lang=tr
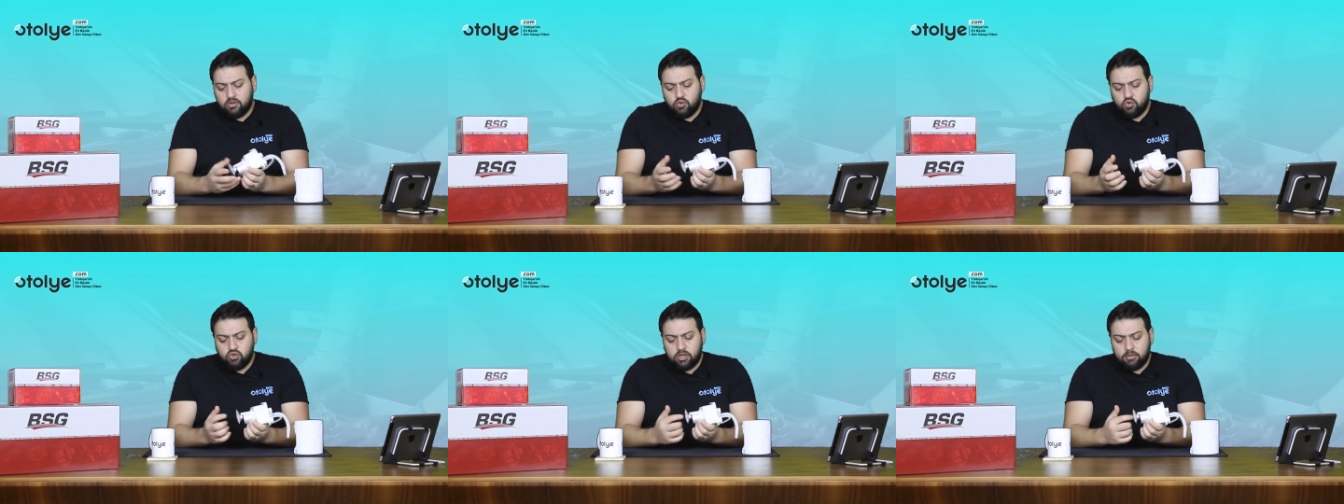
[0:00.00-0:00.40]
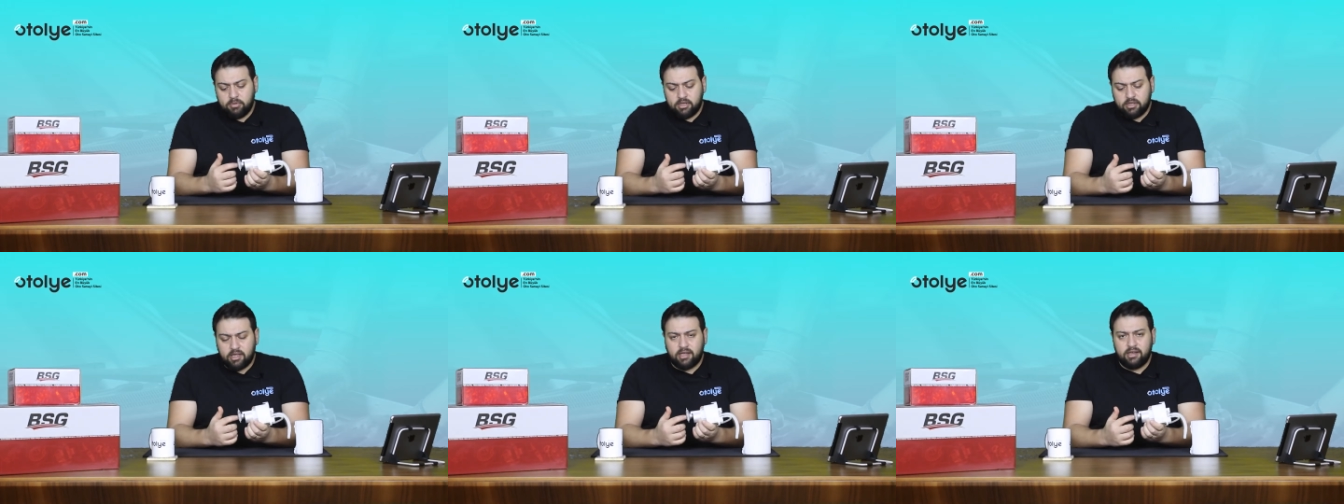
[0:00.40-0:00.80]
Ucuna
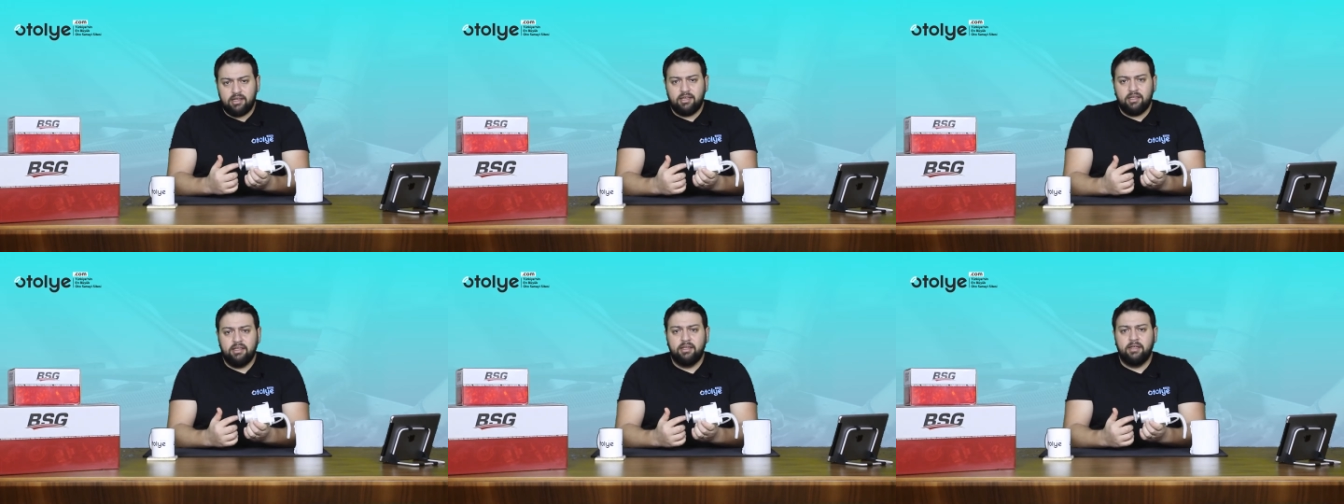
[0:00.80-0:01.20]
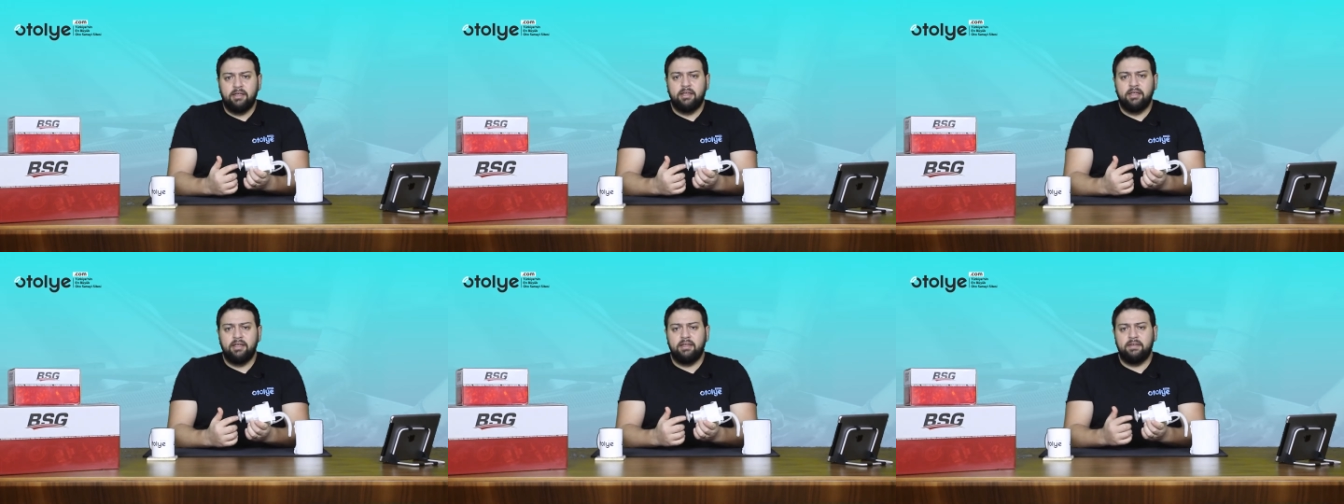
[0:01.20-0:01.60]
bir tane
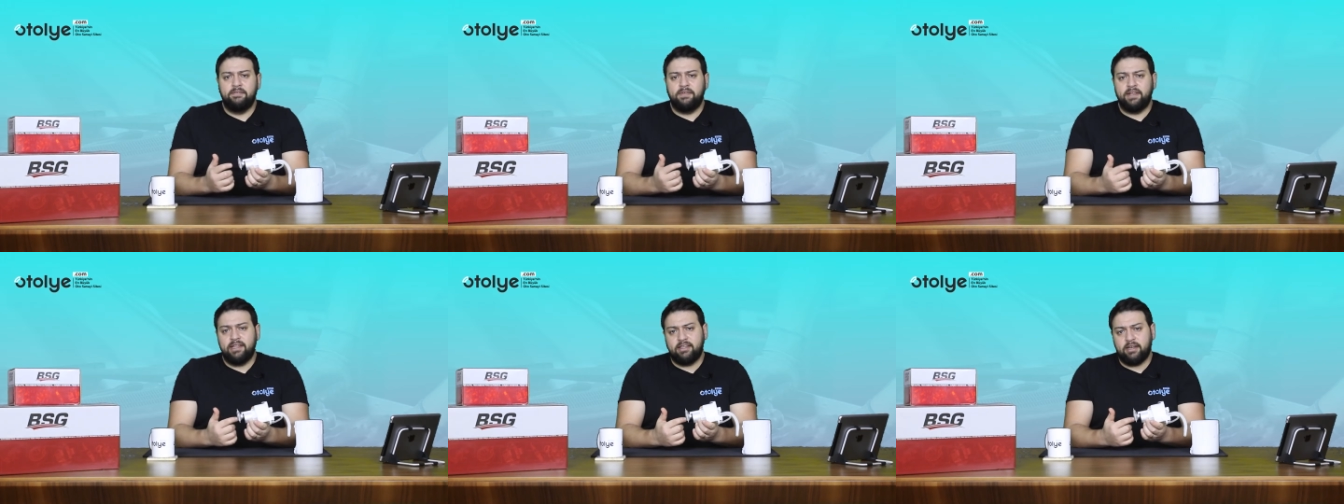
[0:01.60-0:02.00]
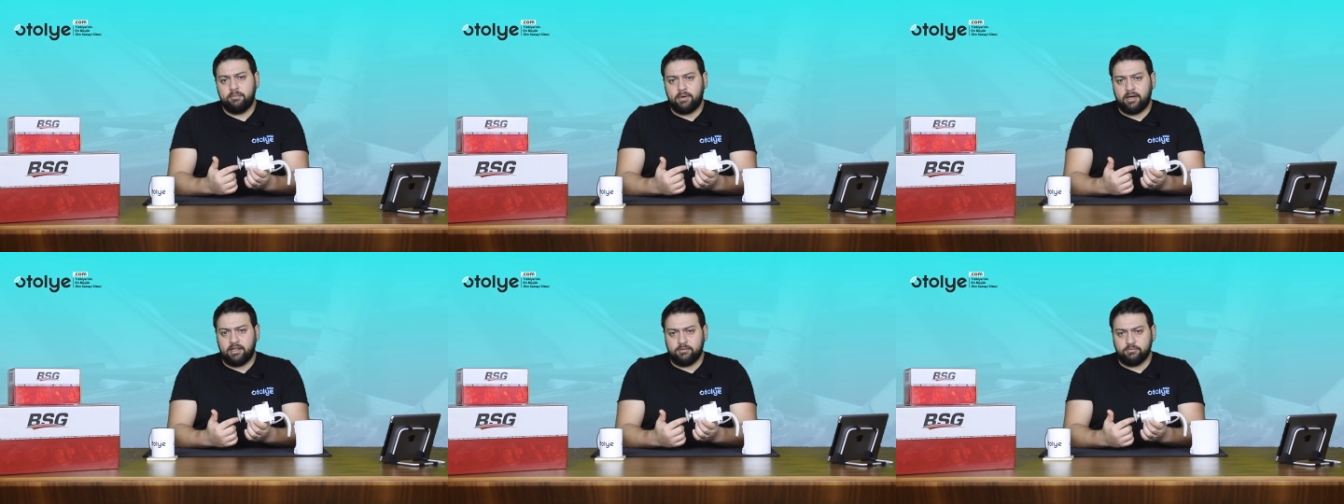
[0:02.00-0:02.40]

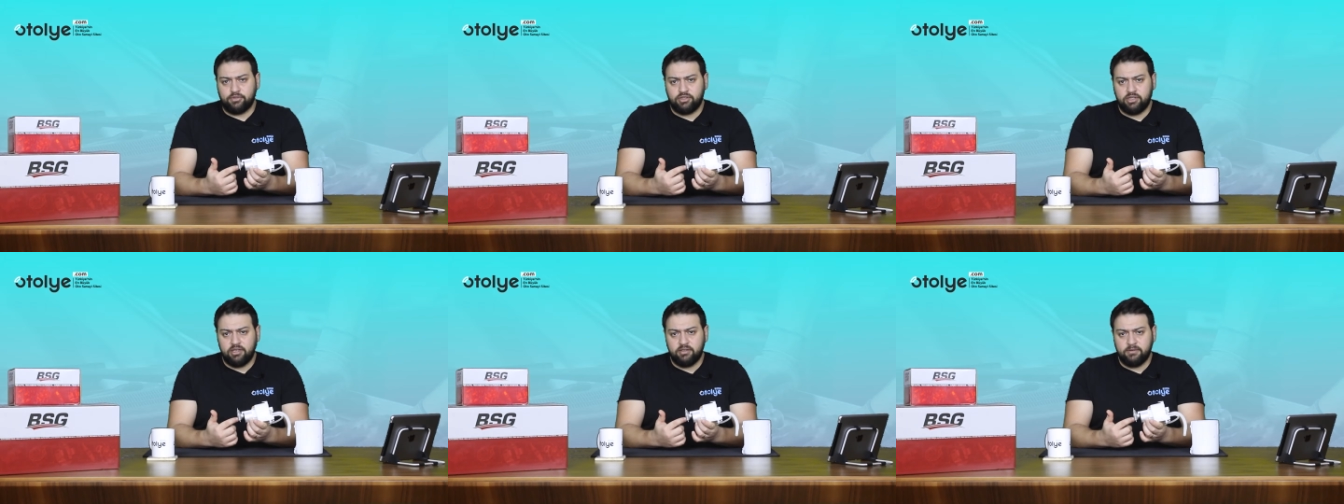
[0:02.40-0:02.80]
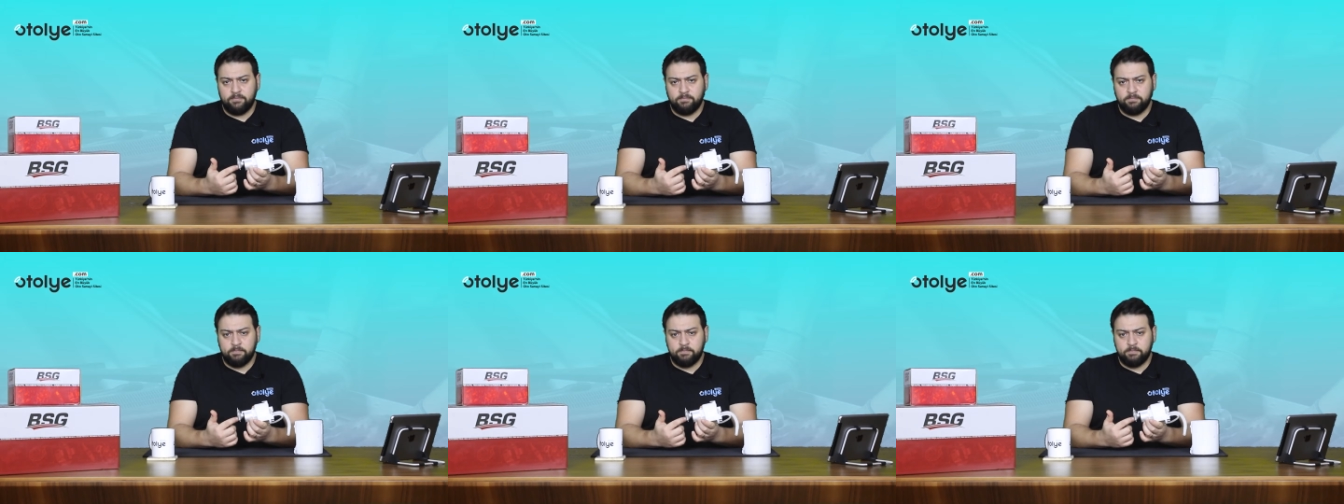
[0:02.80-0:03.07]
filtre bağlamışlar.